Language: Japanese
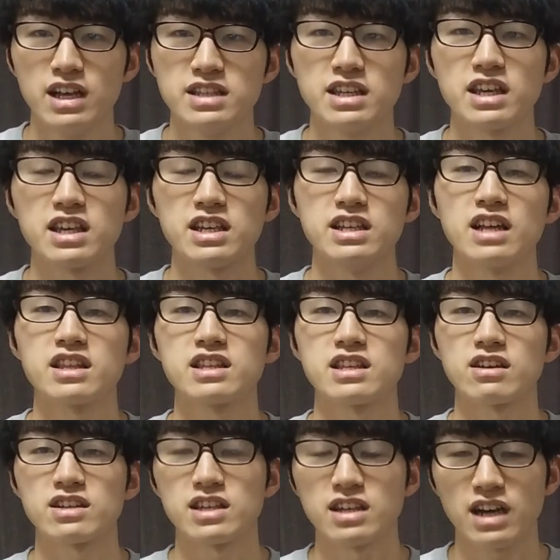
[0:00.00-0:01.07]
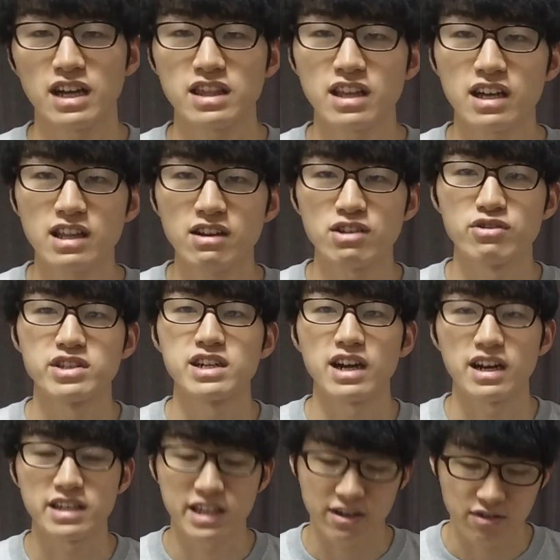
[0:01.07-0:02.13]
ぜひ気になった作品があった方はそちら
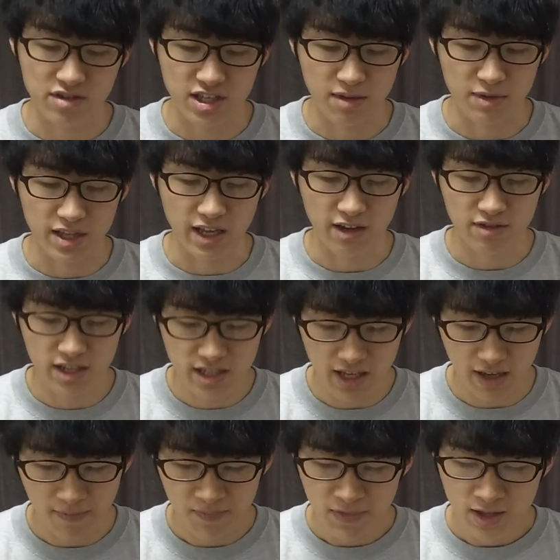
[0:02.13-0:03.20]
からチェックしてみてください。